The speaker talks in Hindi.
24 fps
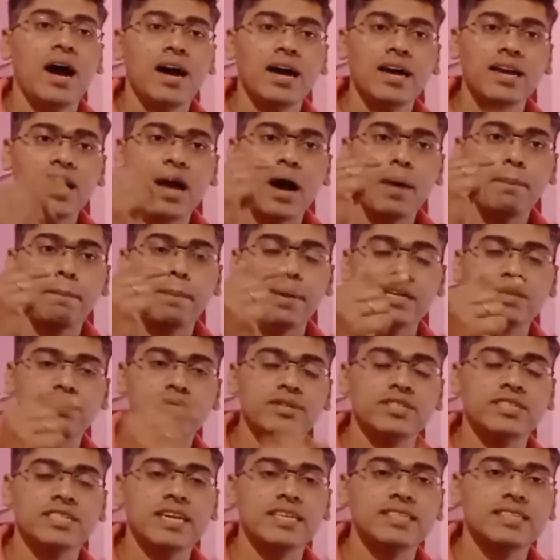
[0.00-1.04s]
अगर आप
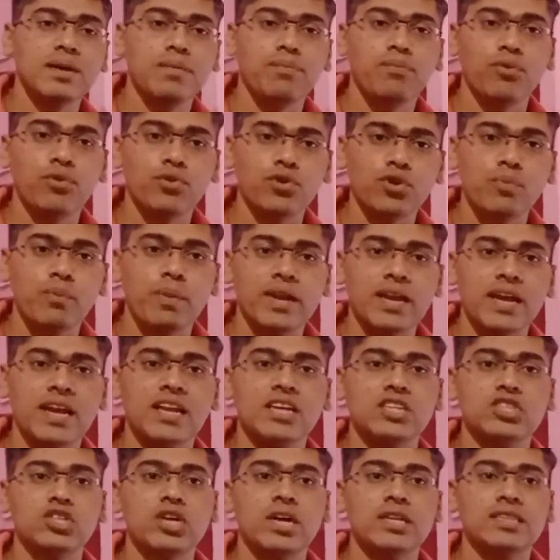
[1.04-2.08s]
पासपोर्ट साइज का फोटो
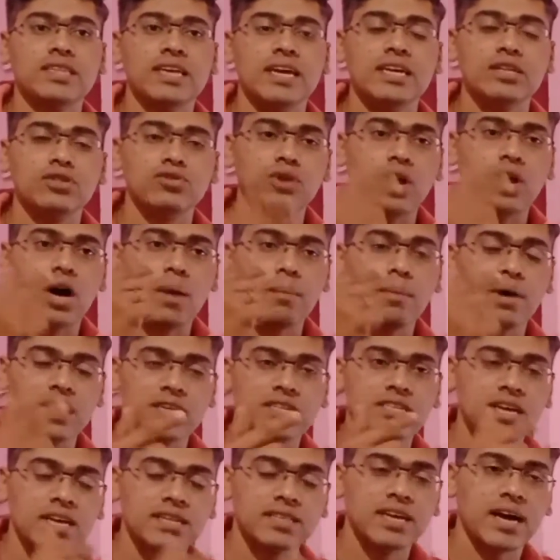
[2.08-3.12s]
बनाना चाहते हैं तो
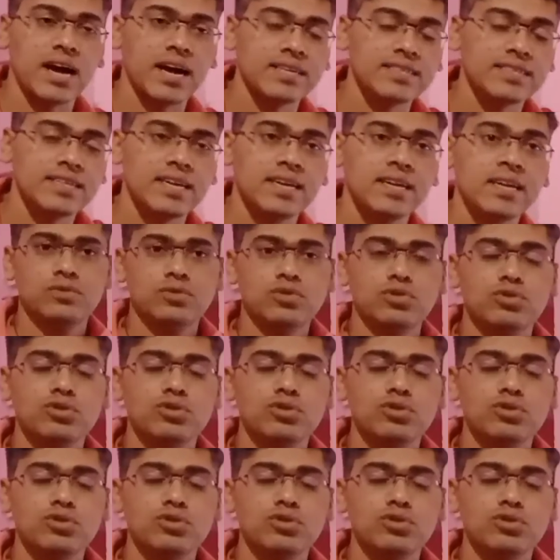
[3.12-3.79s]
हमारे साथ आइए